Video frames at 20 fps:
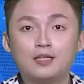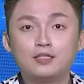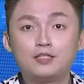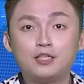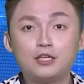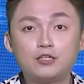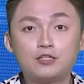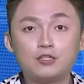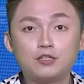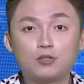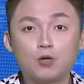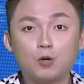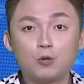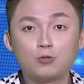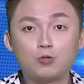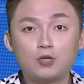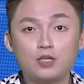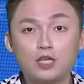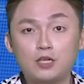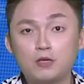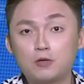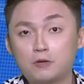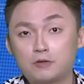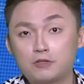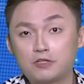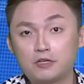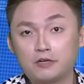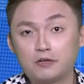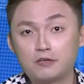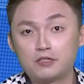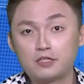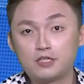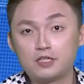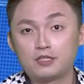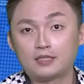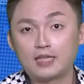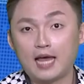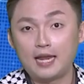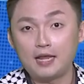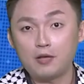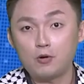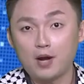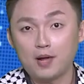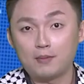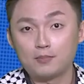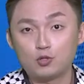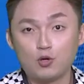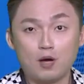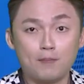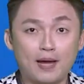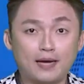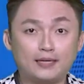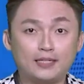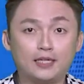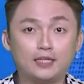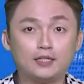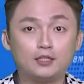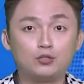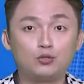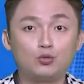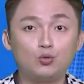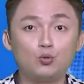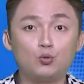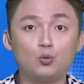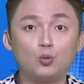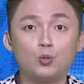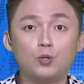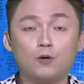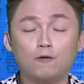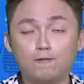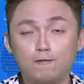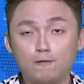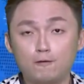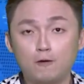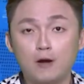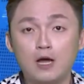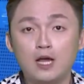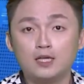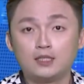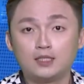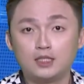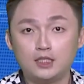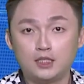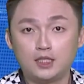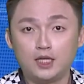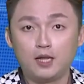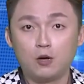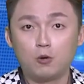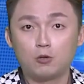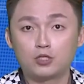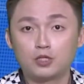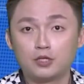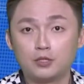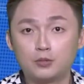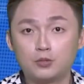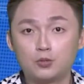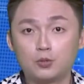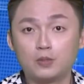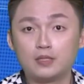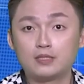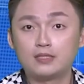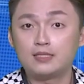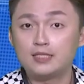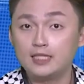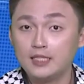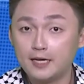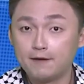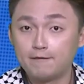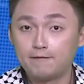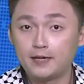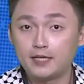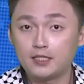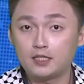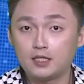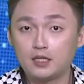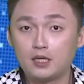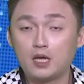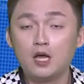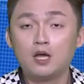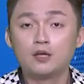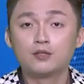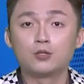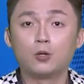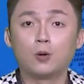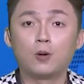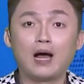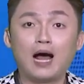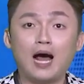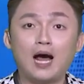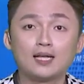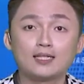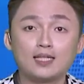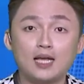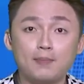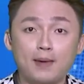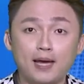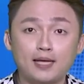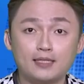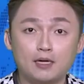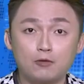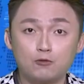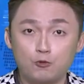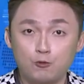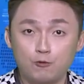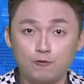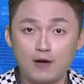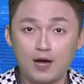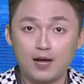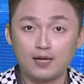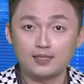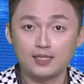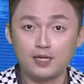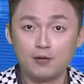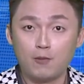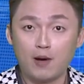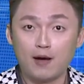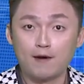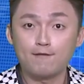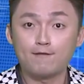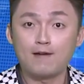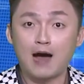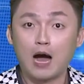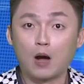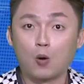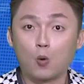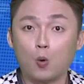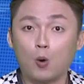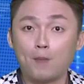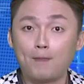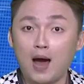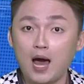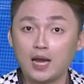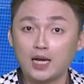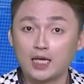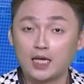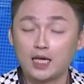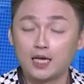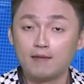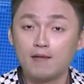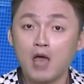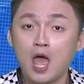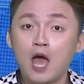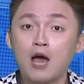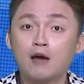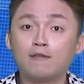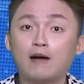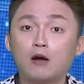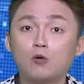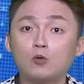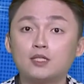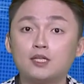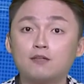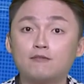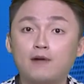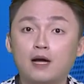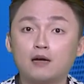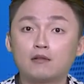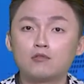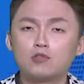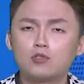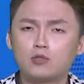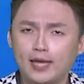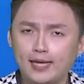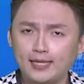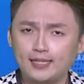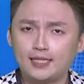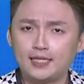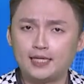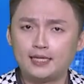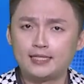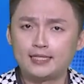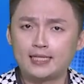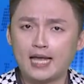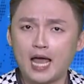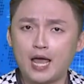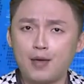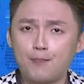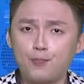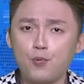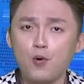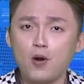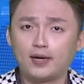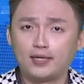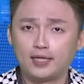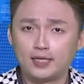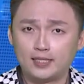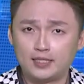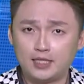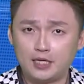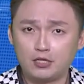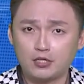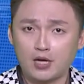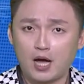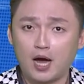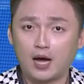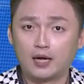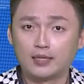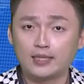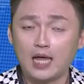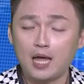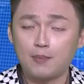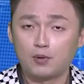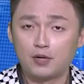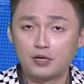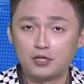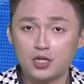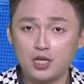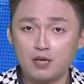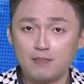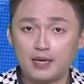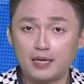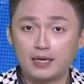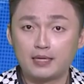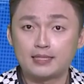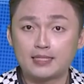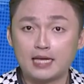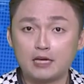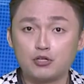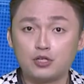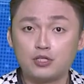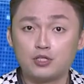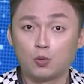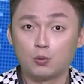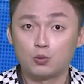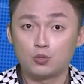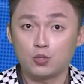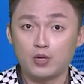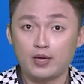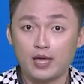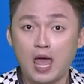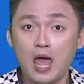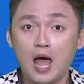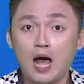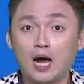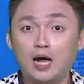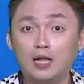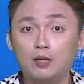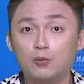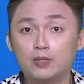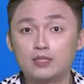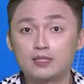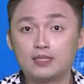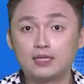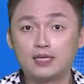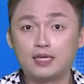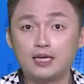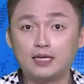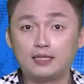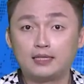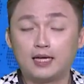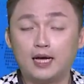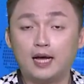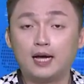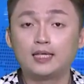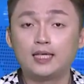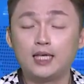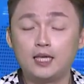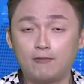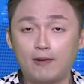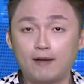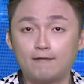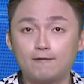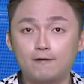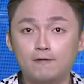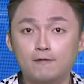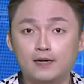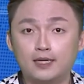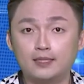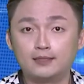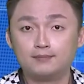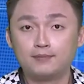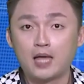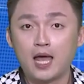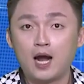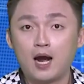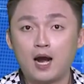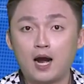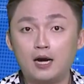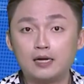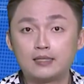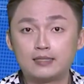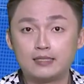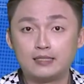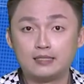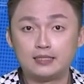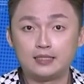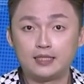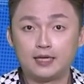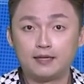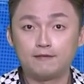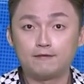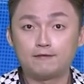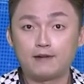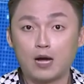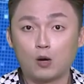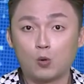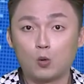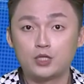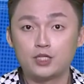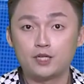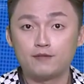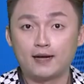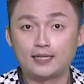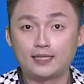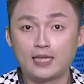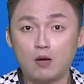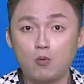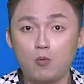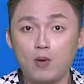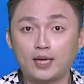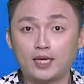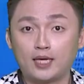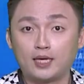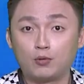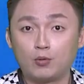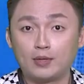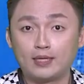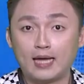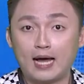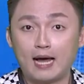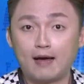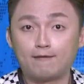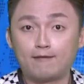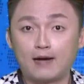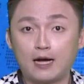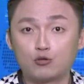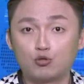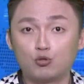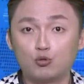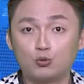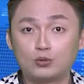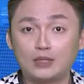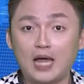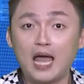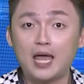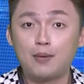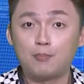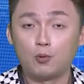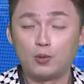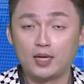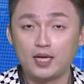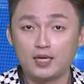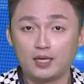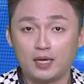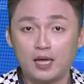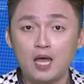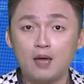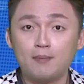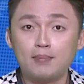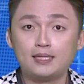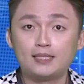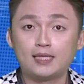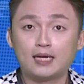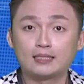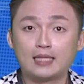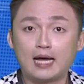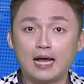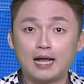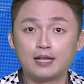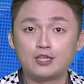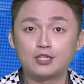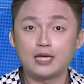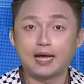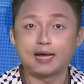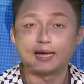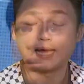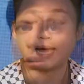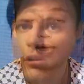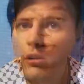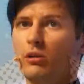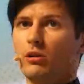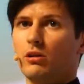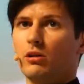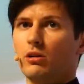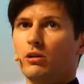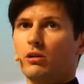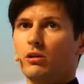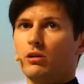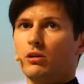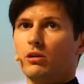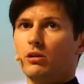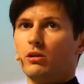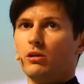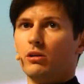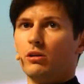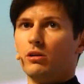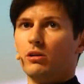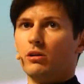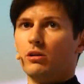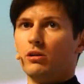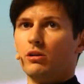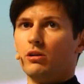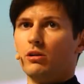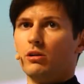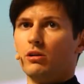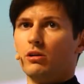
即时通讯应用城市 Telegram 创办人杜洛夫星期六乘坐私人飞机从阿塞拜疆出发前往法国巴黎，法国警方随即在布尔热机场逮捕了这名三十九岁俄罗斯裔的亿万富翁，而此前法国执法单位已对他发出逮捕令，并向他展开初步调查。